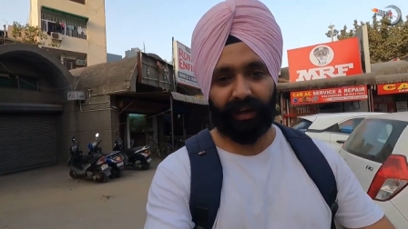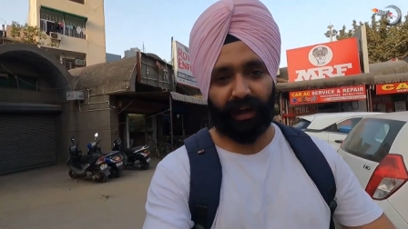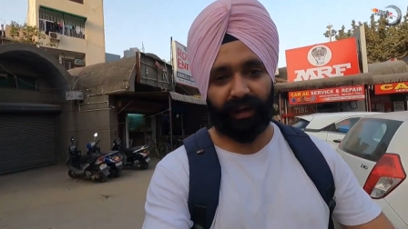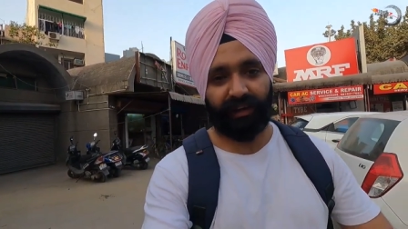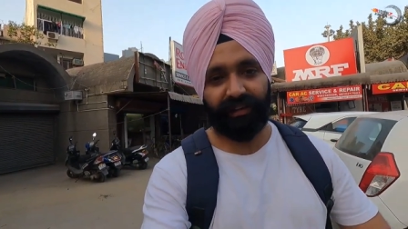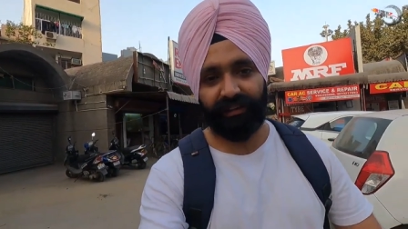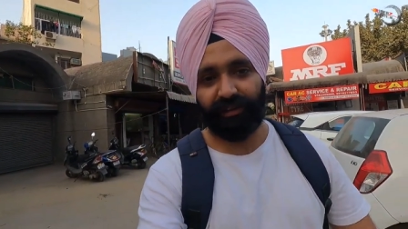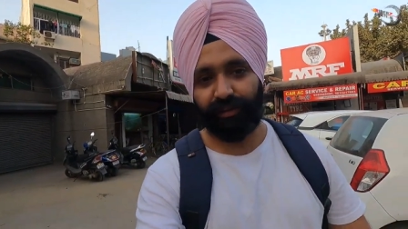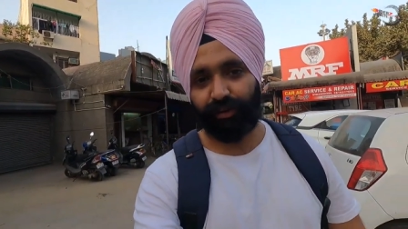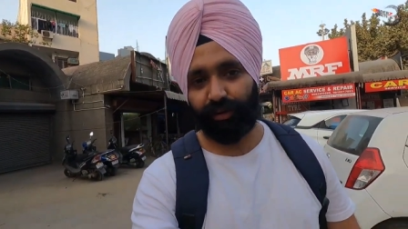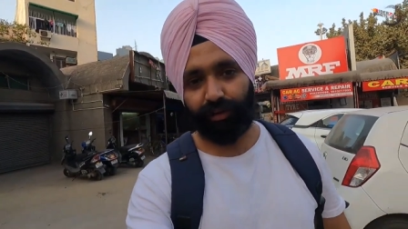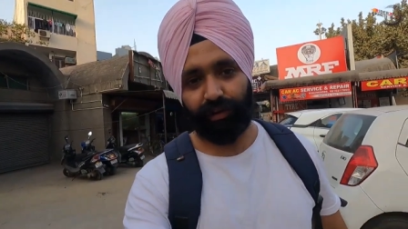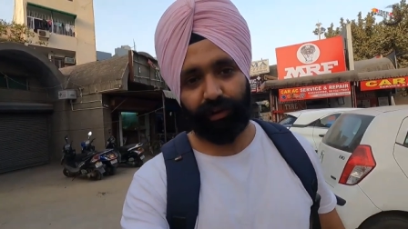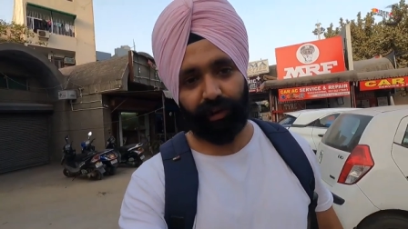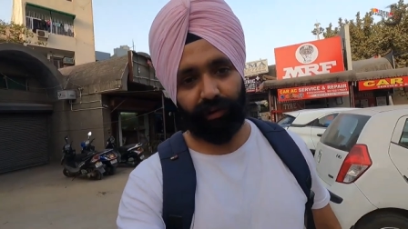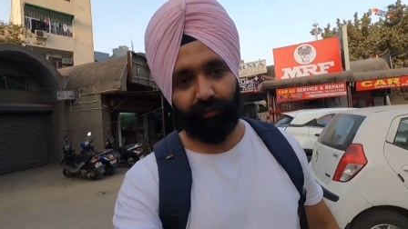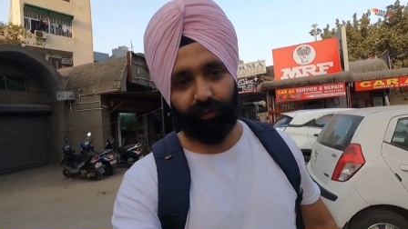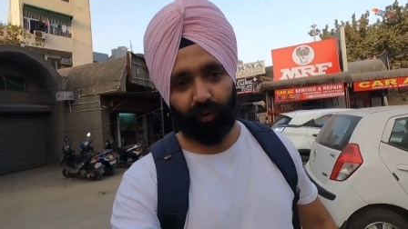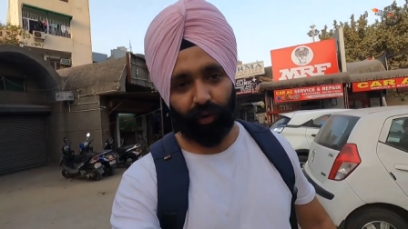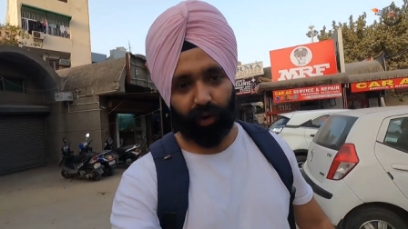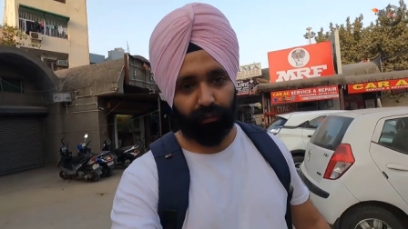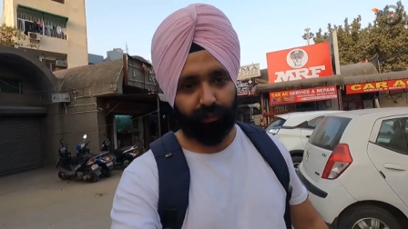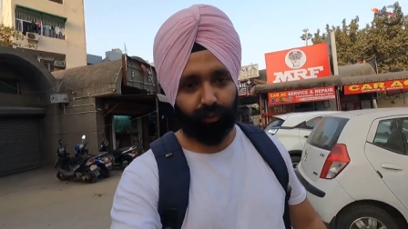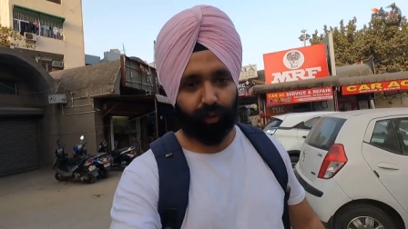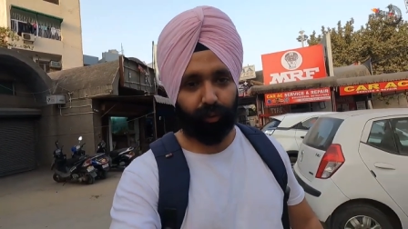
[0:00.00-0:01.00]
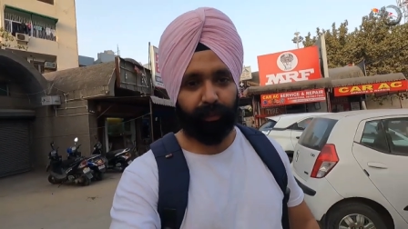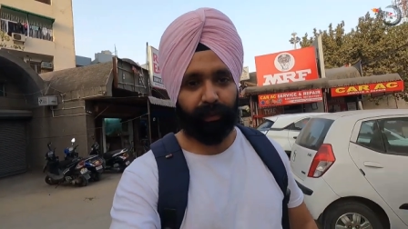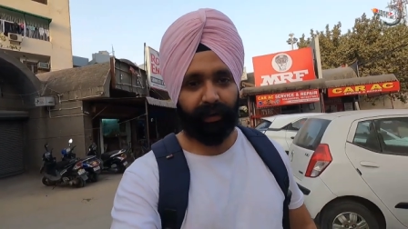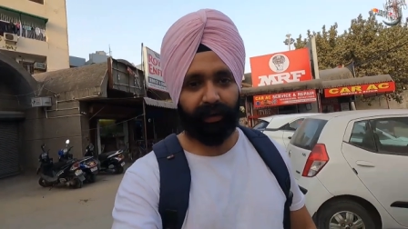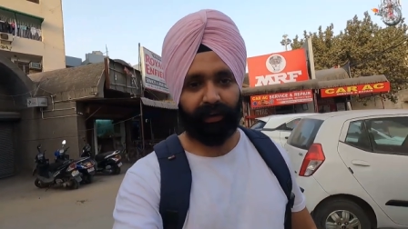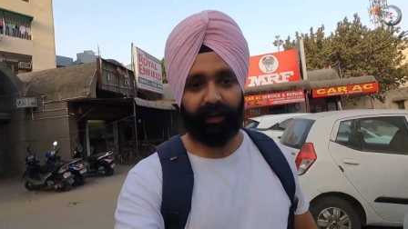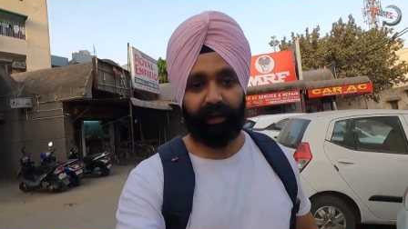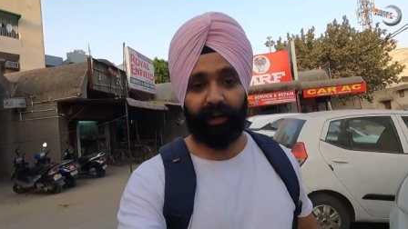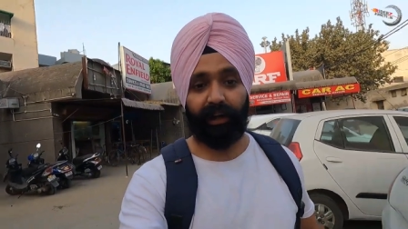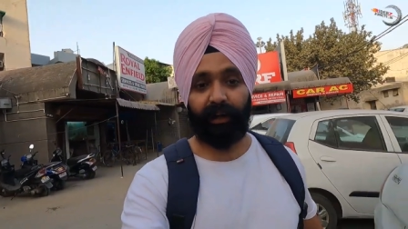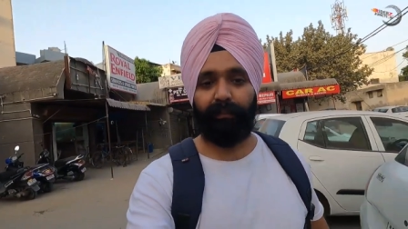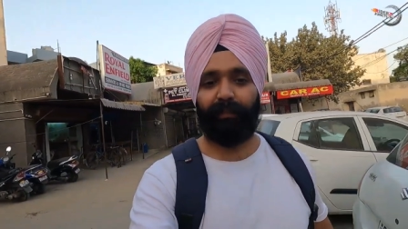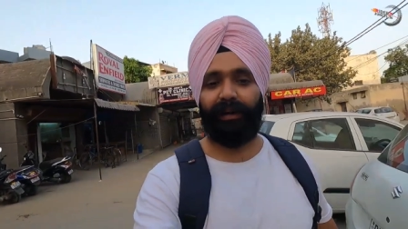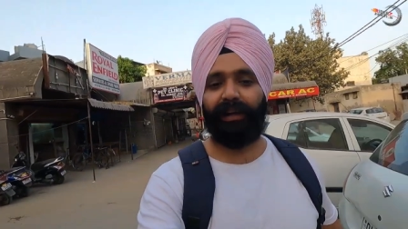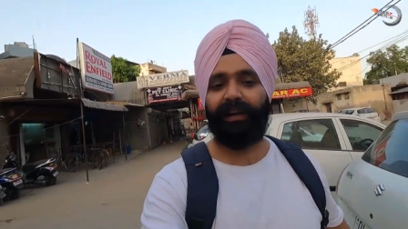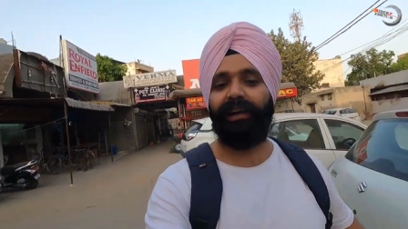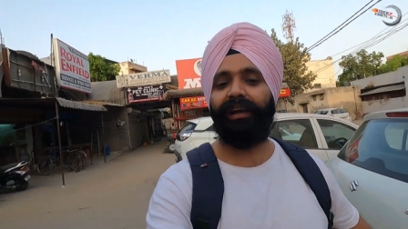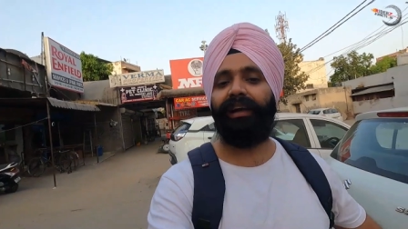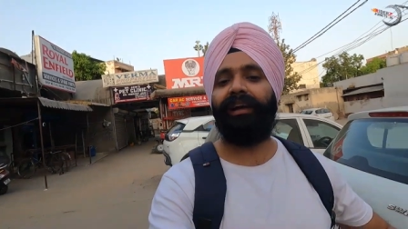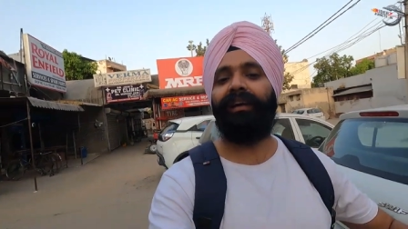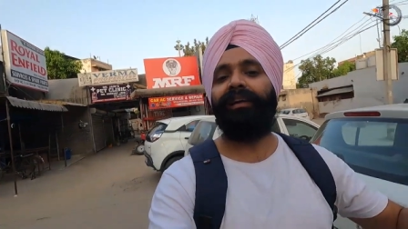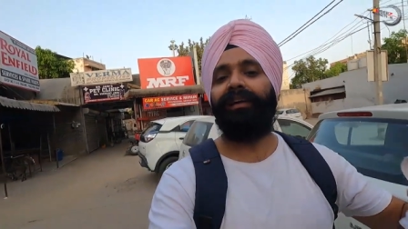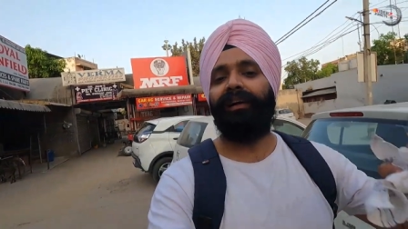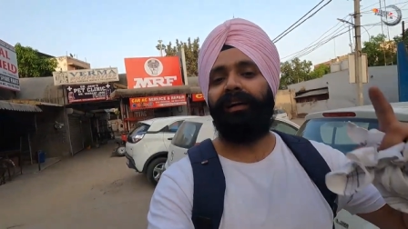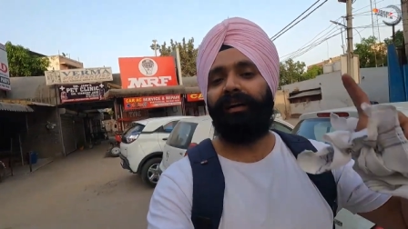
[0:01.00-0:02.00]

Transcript: चार्जेस होते हैं वो आपको पे करने पड़ेंगे